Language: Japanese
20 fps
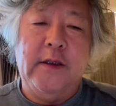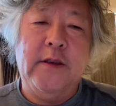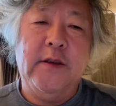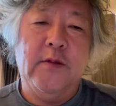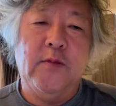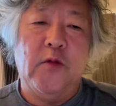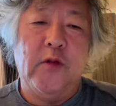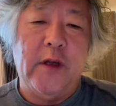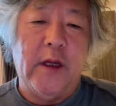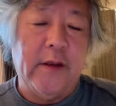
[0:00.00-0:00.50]
い
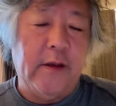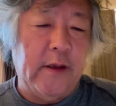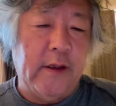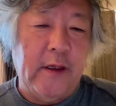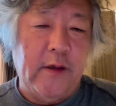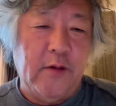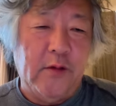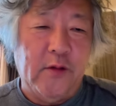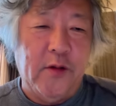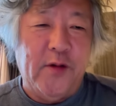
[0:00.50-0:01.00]
つもやっ
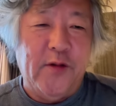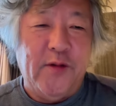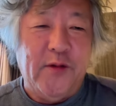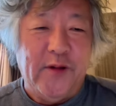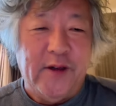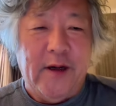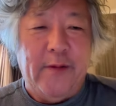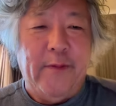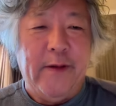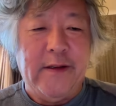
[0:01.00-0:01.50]
てるという
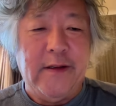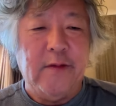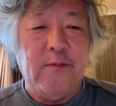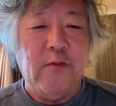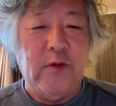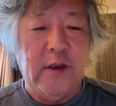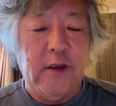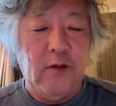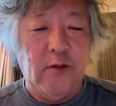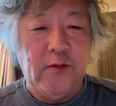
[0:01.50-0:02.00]
か、別に
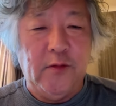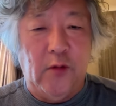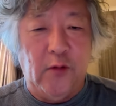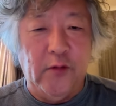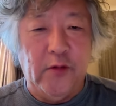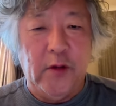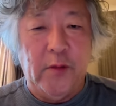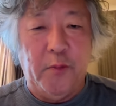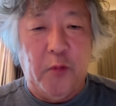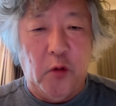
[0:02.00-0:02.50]
み
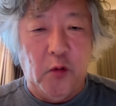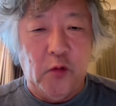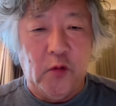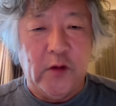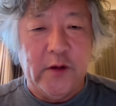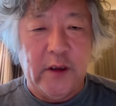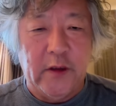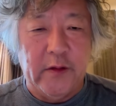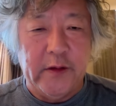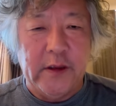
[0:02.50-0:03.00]
本当に
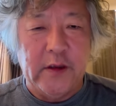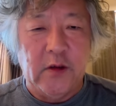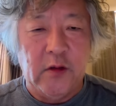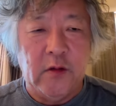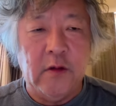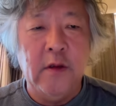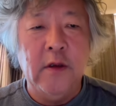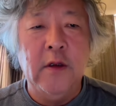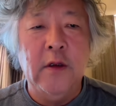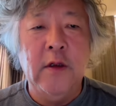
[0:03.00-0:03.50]
ポンコツな私
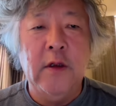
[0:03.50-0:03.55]
の